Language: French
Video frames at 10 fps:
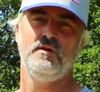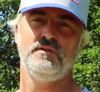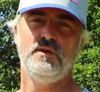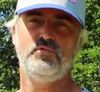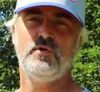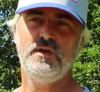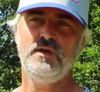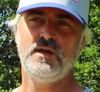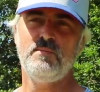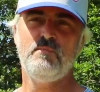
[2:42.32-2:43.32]
déployer
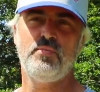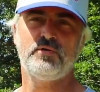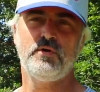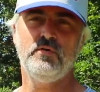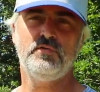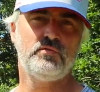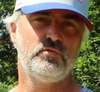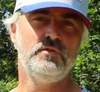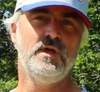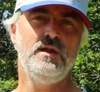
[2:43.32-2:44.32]
la même portance
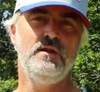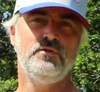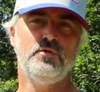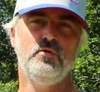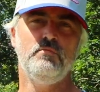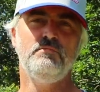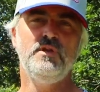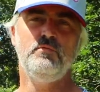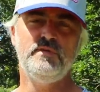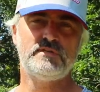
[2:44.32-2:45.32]
qu'une aile de
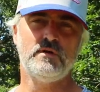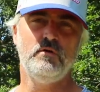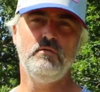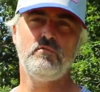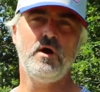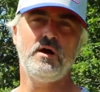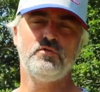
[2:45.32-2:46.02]
1800 voire